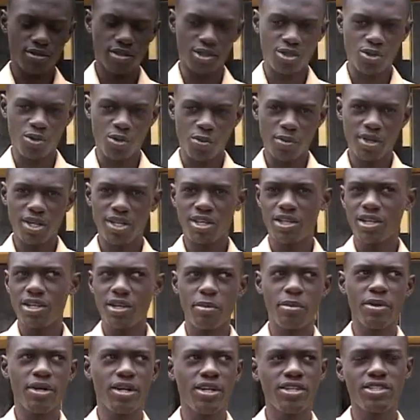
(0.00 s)
C'est normal que
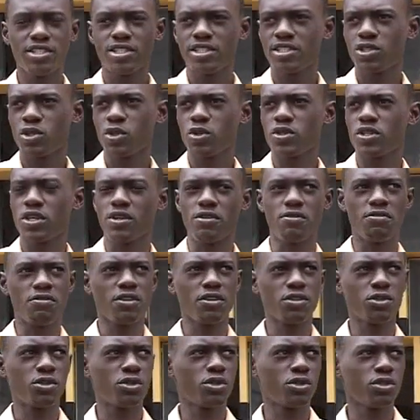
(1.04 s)
les parents disent aux
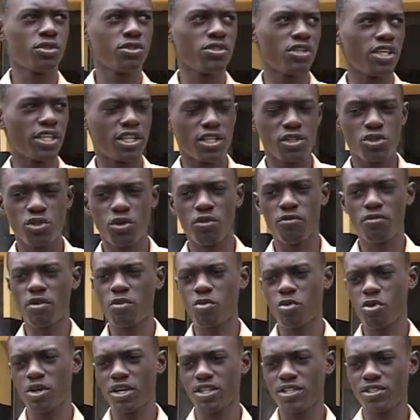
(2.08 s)
enfants ce qu'ils ont
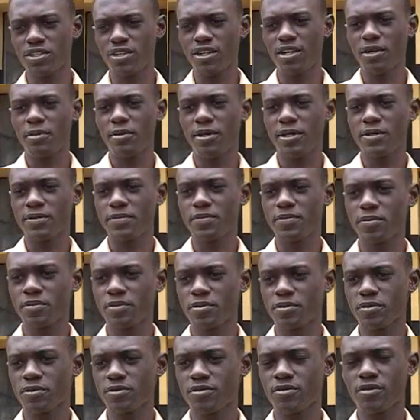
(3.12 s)
fait pour être là-bas.
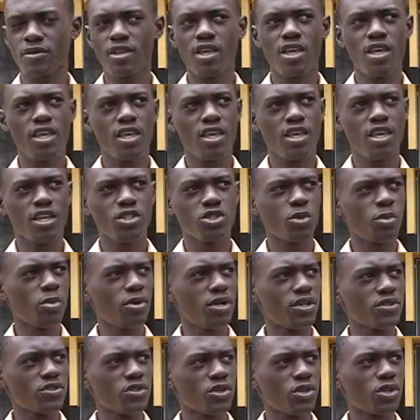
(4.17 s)
Je
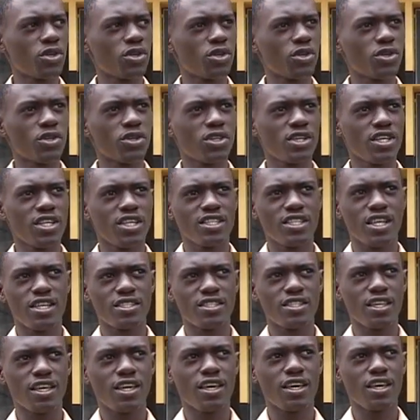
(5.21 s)
pense que
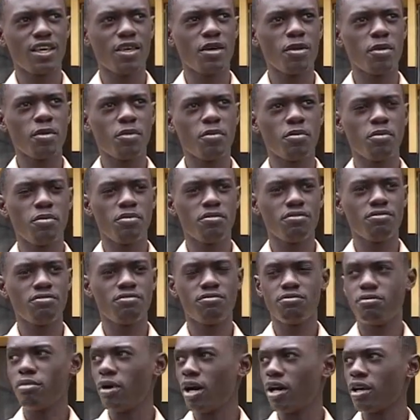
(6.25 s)
ça serait,
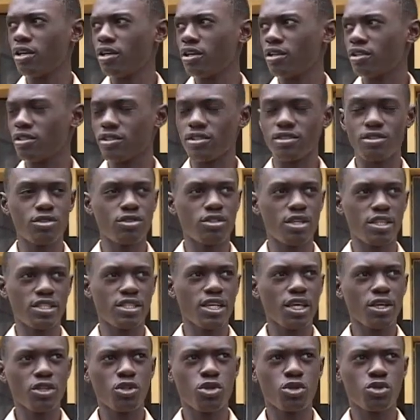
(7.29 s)
pas, ça
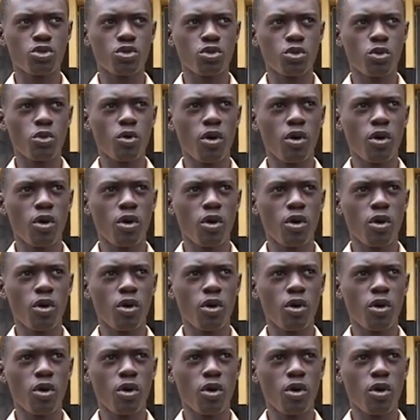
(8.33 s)
serait de